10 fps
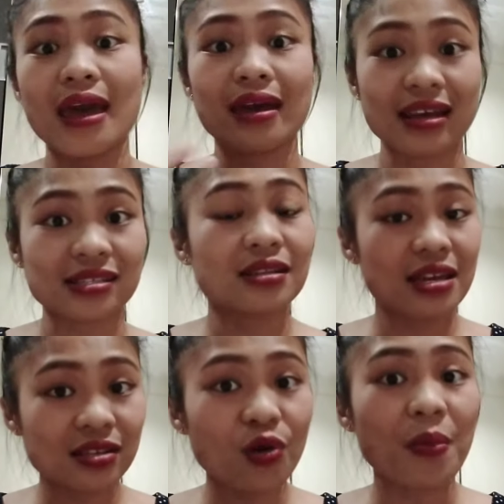And as the
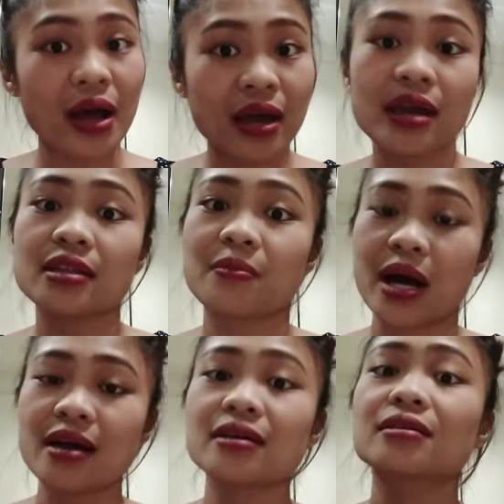days go by, di
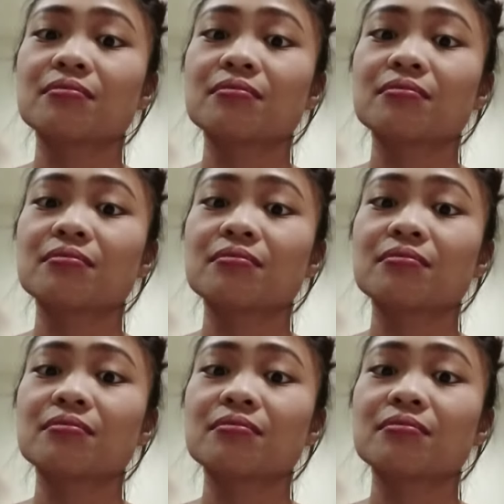ba?